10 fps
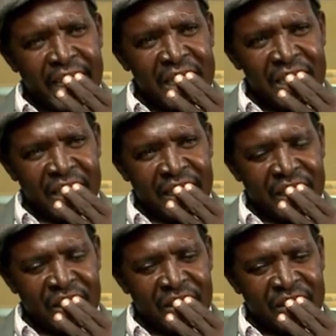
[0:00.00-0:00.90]

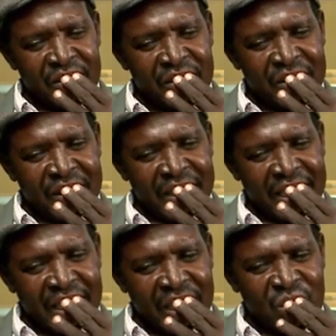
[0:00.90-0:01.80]
انا
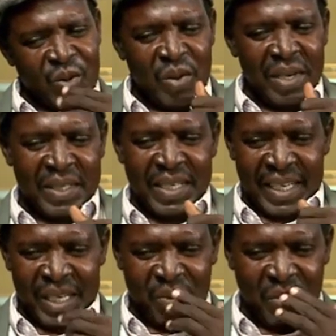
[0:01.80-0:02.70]
هذه يعني كل لسه
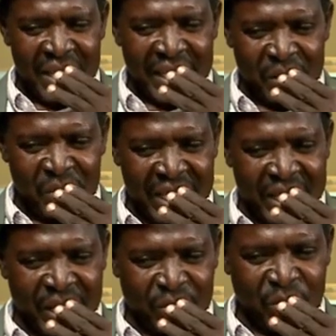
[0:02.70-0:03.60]
يعني ما
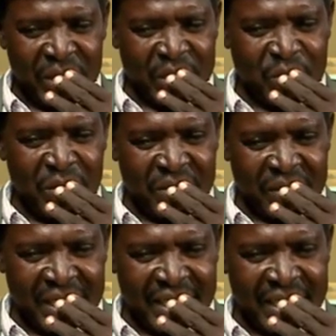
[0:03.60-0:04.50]
عملت بصمه في